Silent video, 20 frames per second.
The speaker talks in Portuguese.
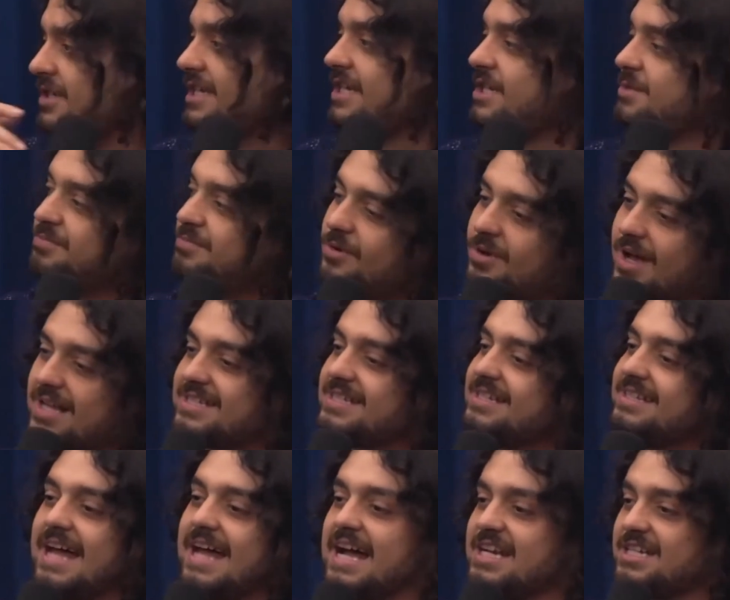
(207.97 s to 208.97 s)
tipo, a
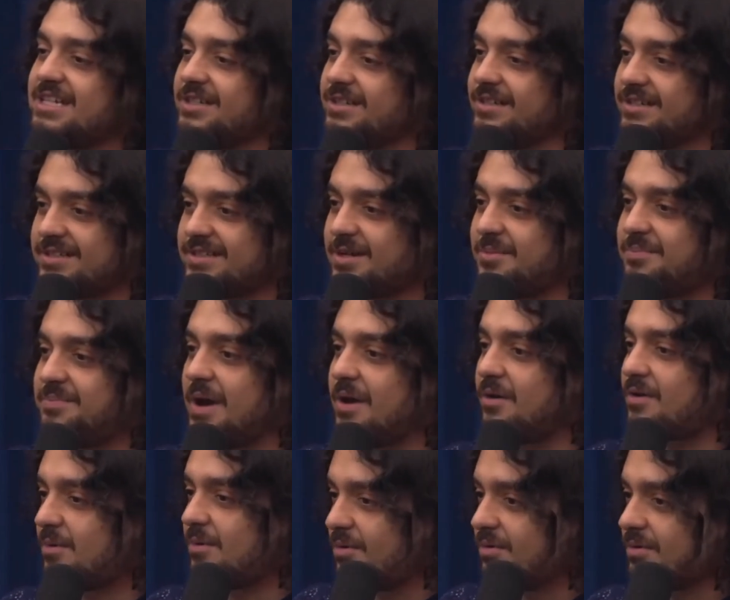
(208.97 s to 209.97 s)
cidade de São Paulo
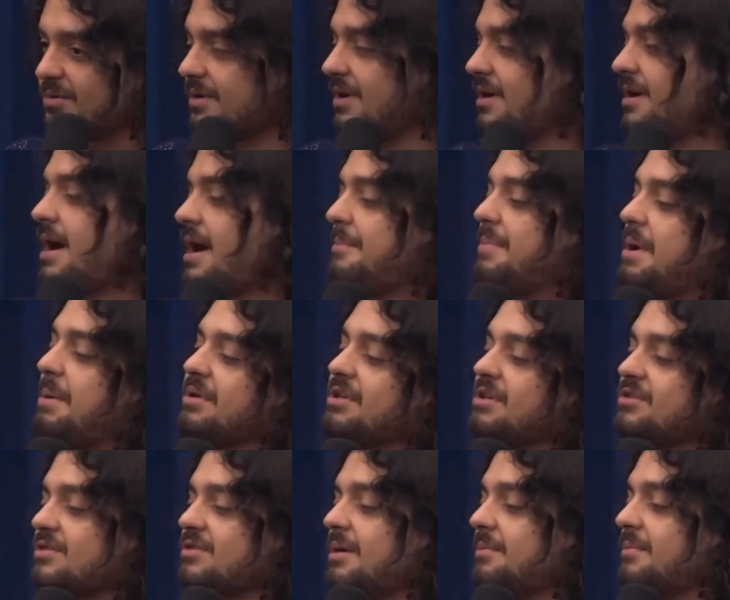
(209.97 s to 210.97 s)
como palma da
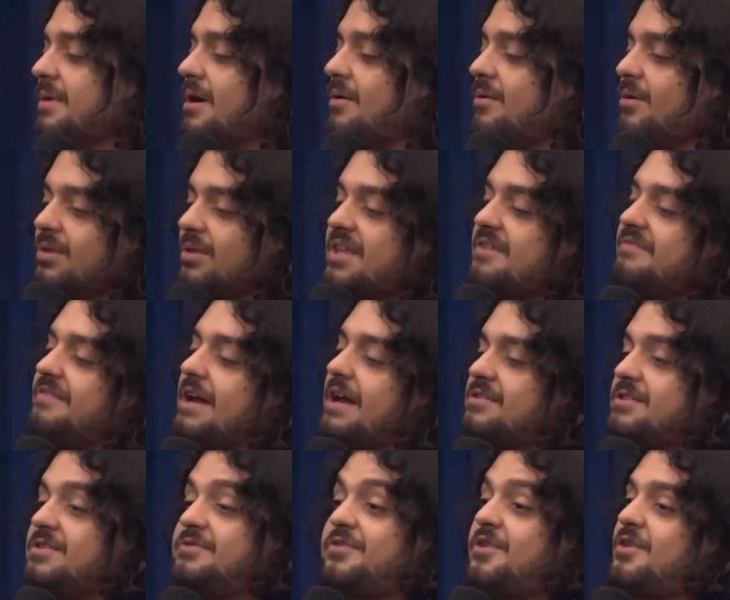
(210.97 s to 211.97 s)
sua mão, ou ter
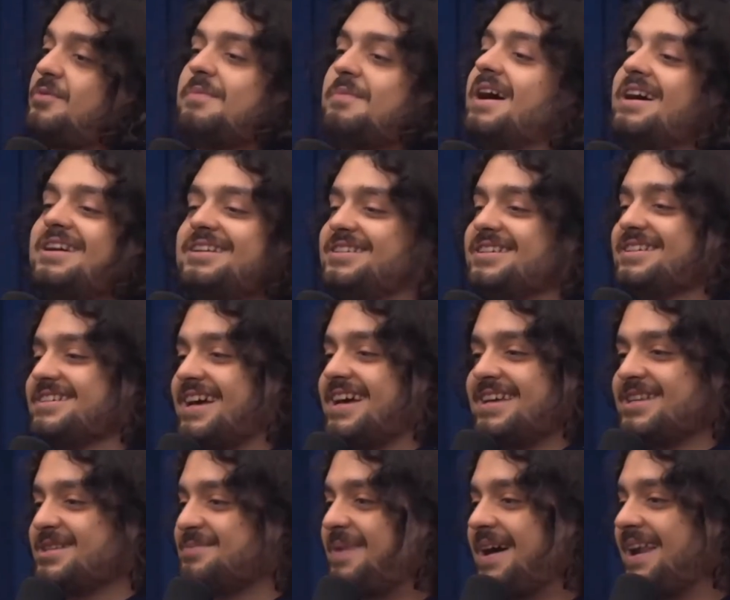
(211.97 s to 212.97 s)
vários informantes aí
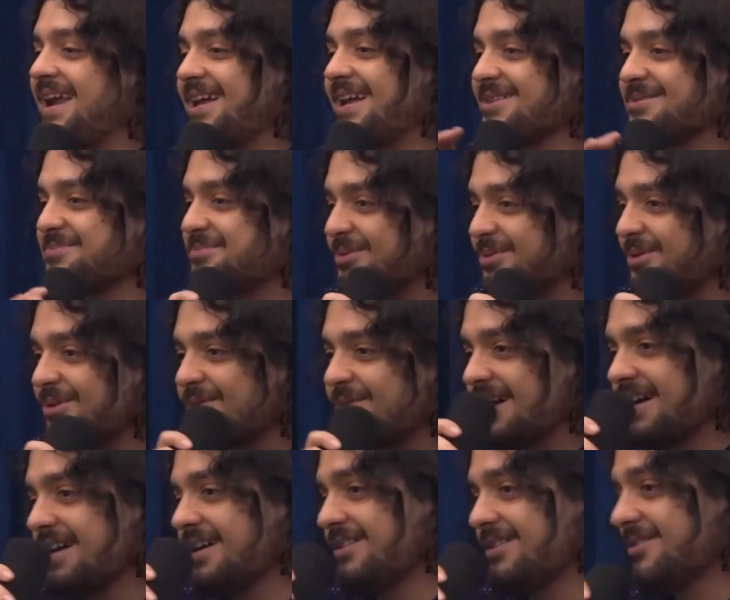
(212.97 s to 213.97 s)
espalhados por todo
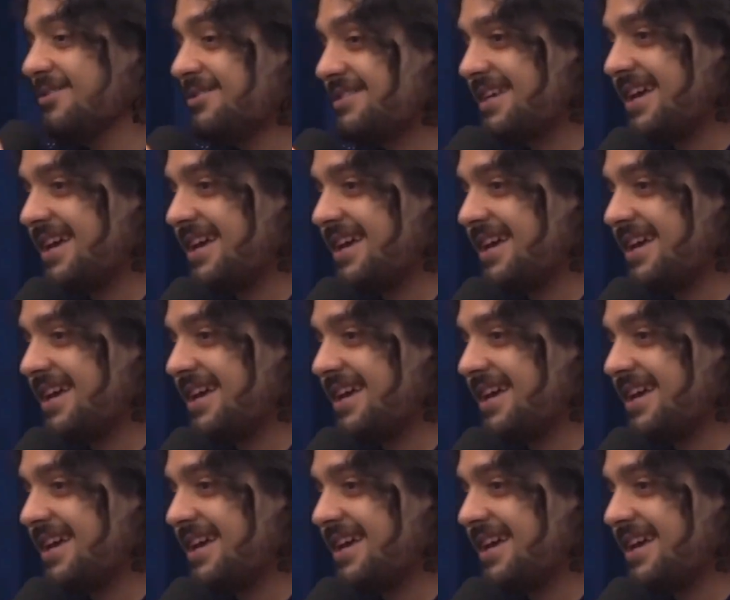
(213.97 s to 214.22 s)
canto, não sei.